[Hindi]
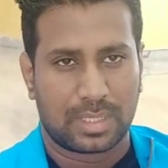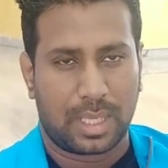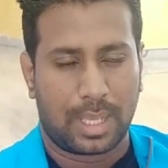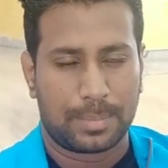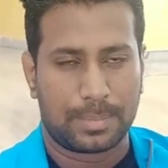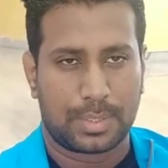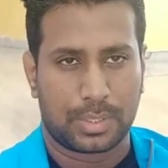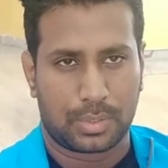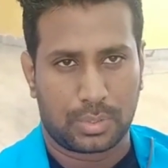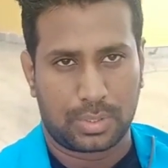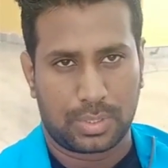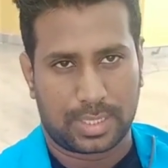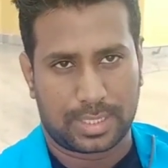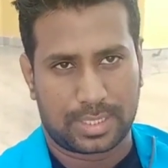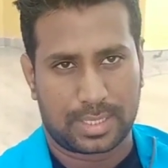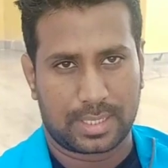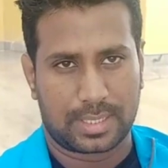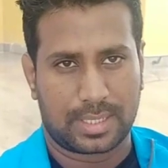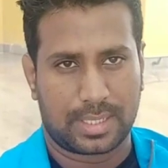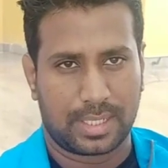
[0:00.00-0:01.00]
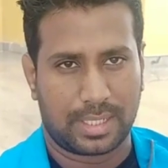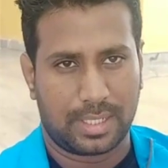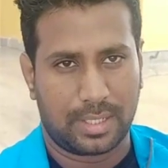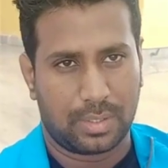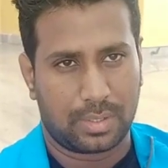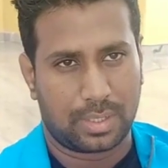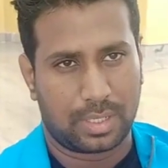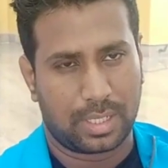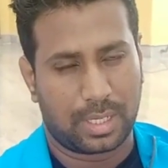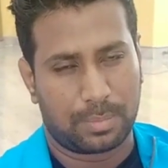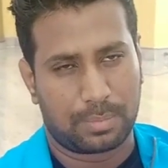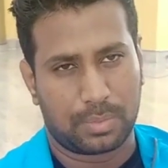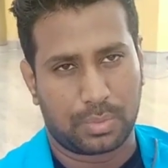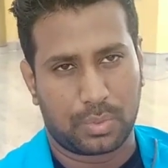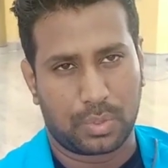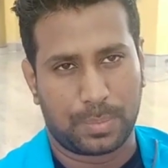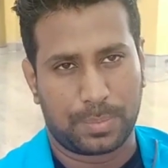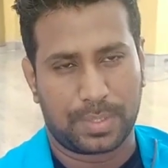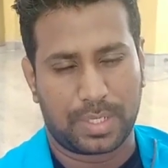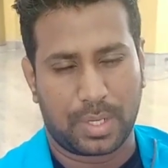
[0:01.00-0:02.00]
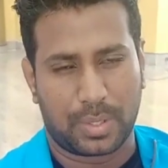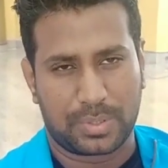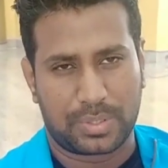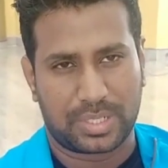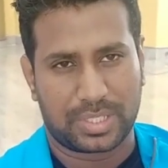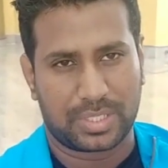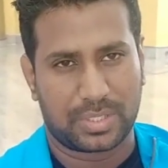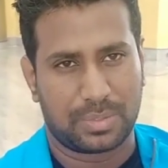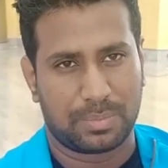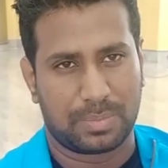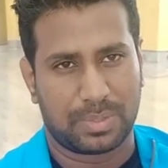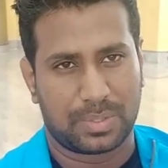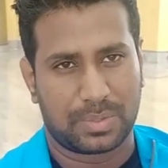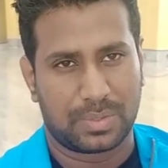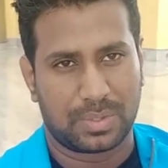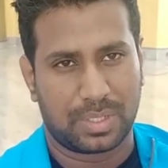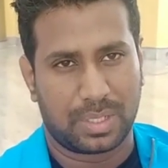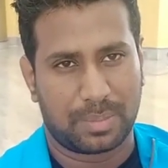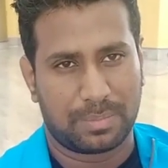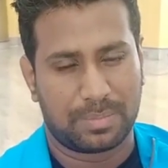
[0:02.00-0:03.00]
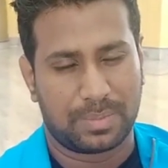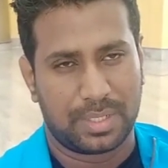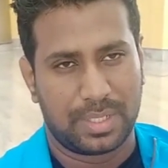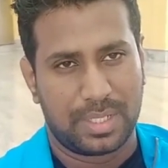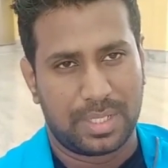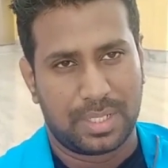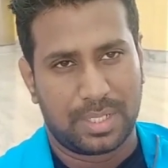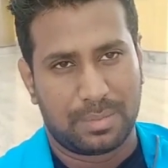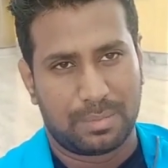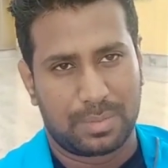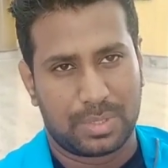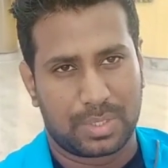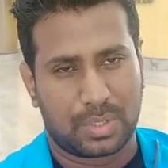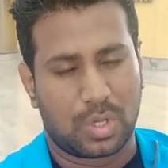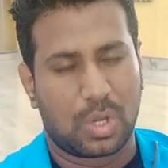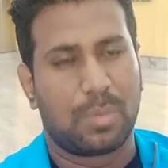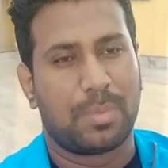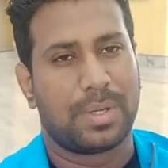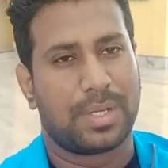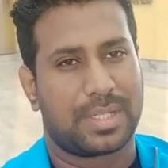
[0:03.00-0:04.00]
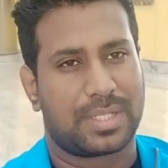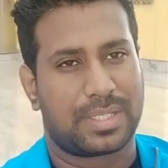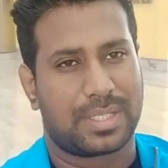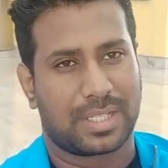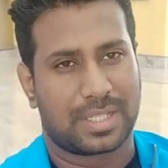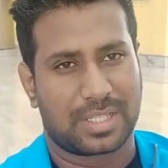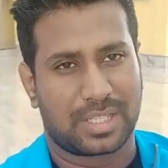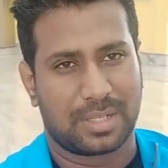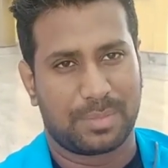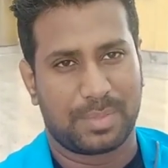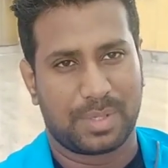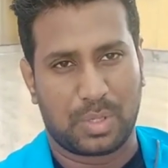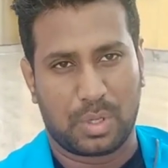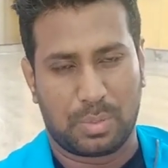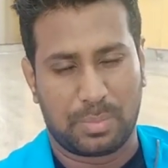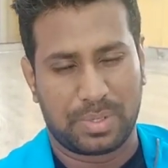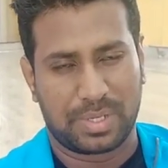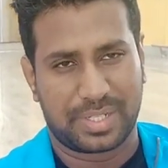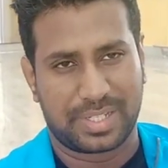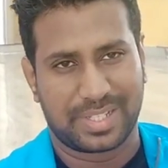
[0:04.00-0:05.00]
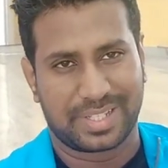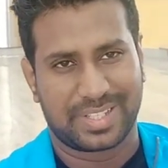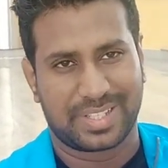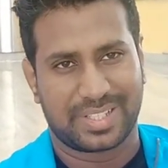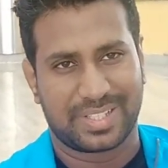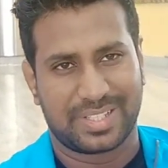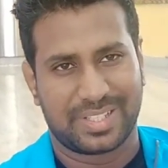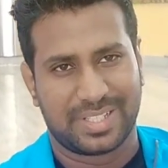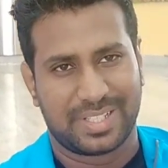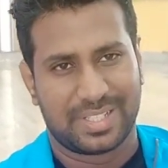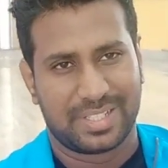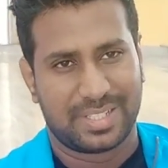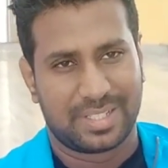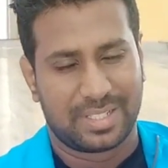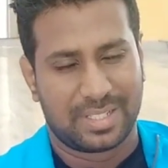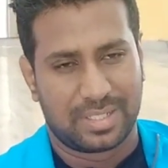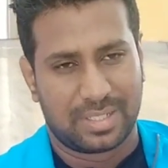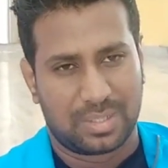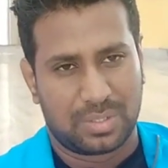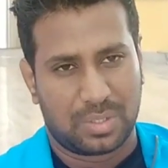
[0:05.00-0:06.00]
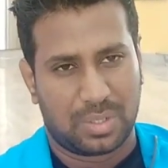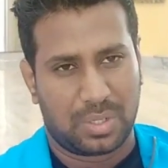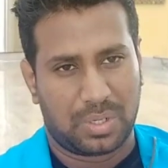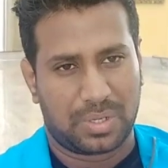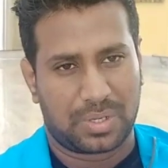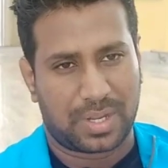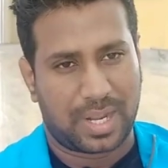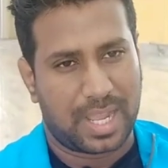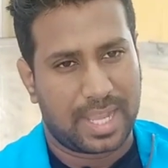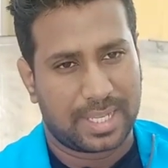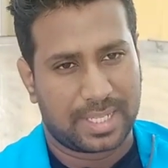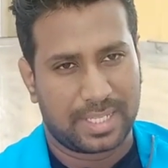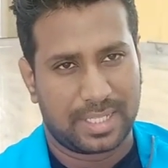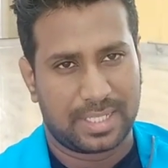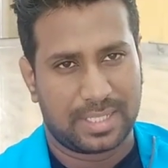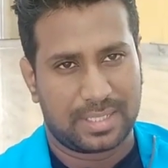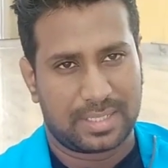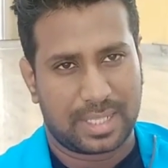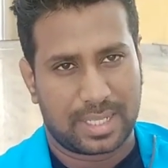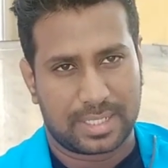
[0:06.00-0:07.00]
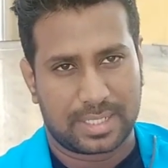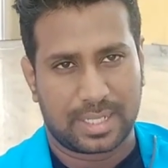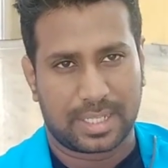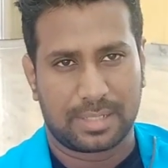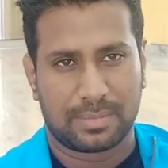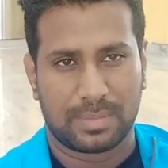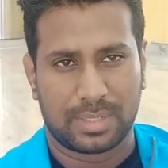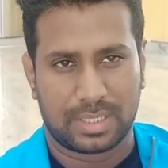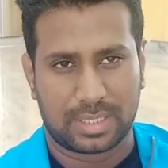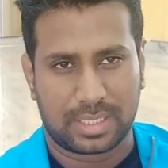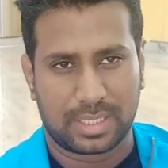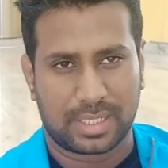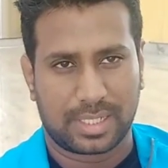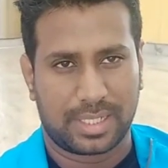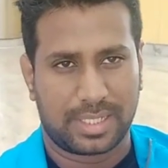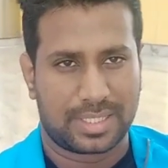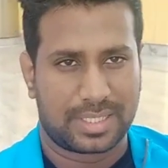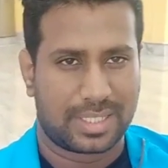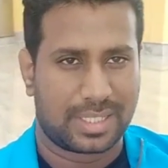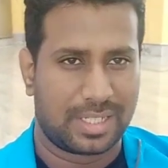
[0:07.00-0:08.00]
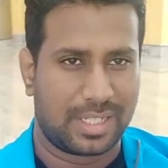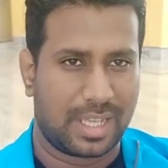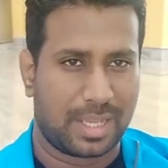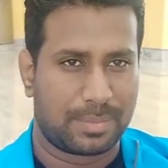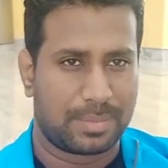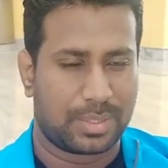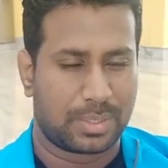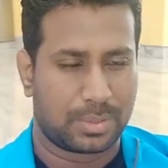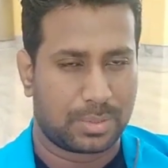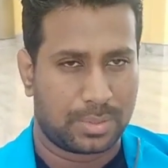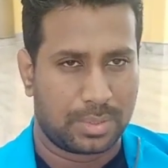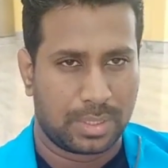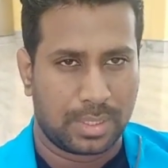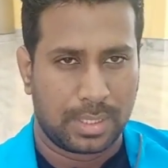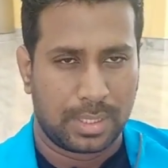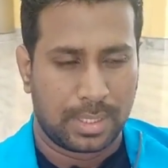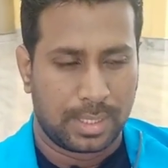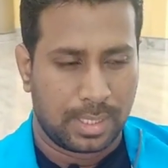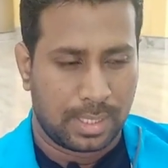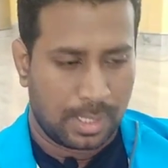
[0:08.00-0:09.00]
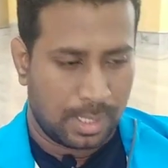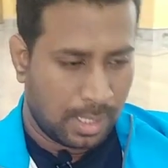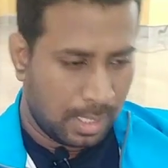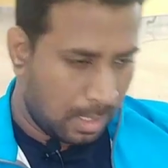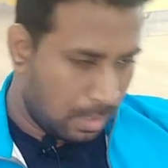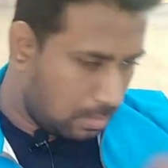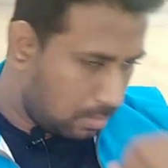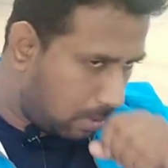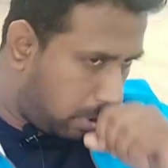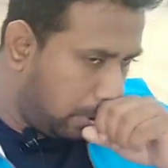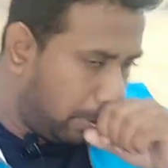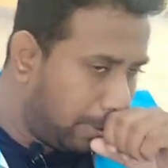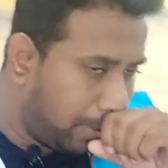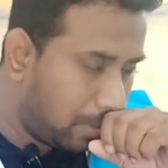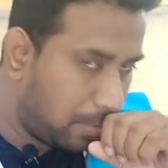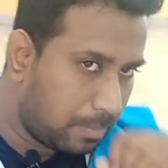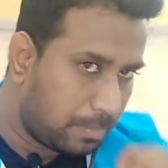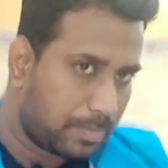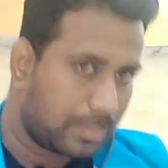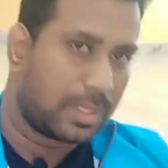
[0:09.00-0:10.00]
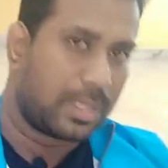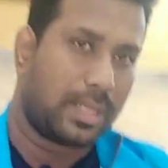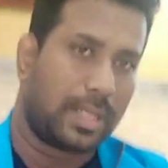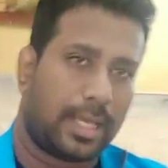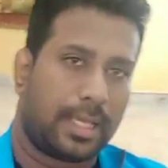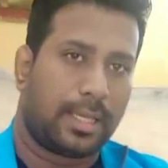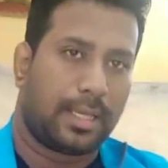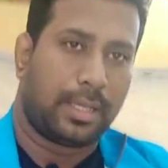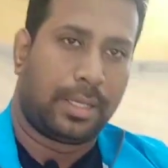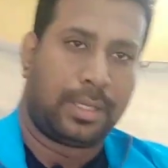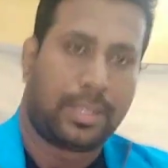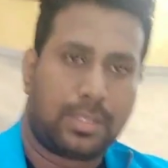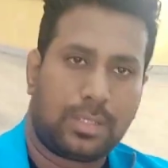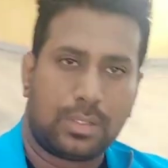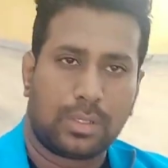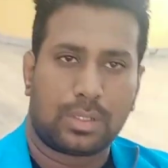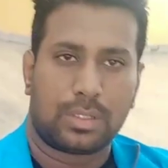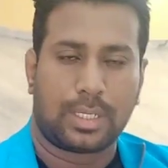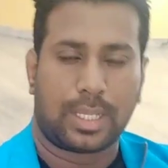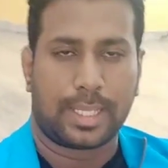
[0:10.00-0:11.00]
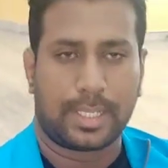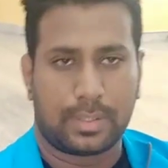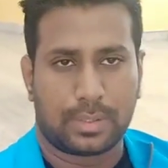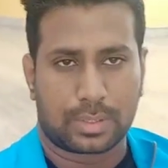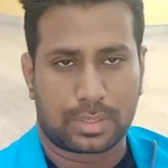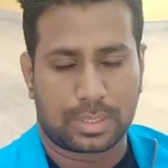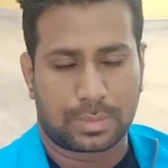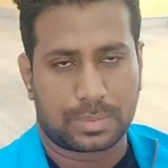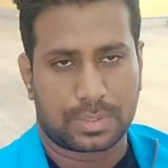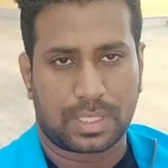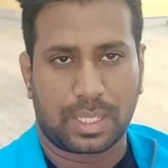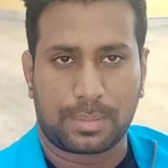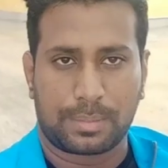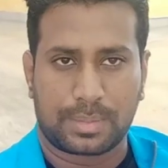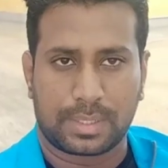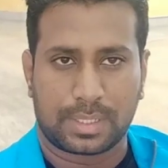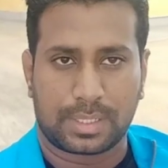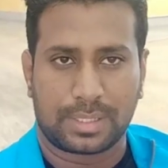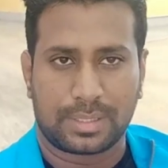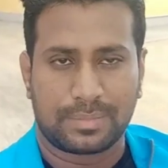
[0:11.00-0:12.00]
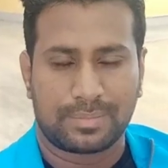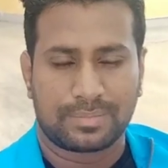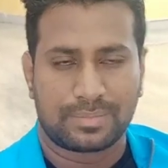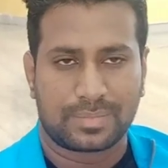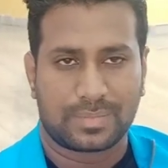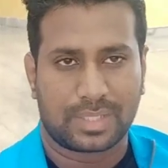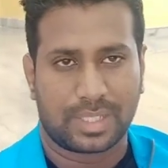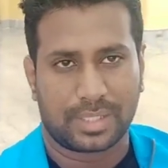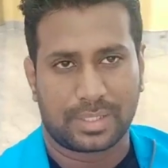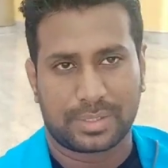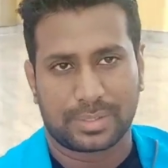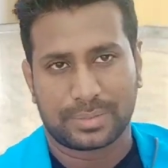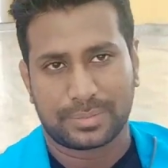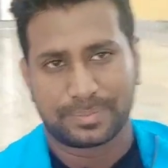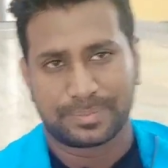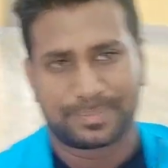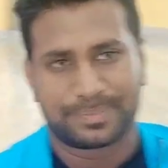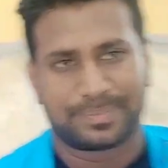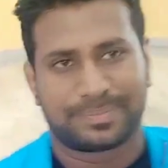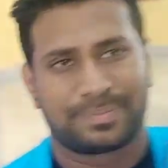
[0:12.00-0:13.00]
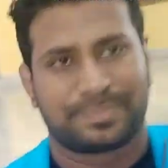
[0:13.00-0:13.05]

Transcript: आप ज़रूर एक्सेस करिए और अगर आपको कोई भी डाउट रहता तो बिल्कुल आप मुझे कमेंट सेक्शन में कमेंट करिए और आगे जानकारी मिलते रहे इसके लिए आप ज़रूर लाइक लाइक और सब्सक्राइब करिए थैंक यू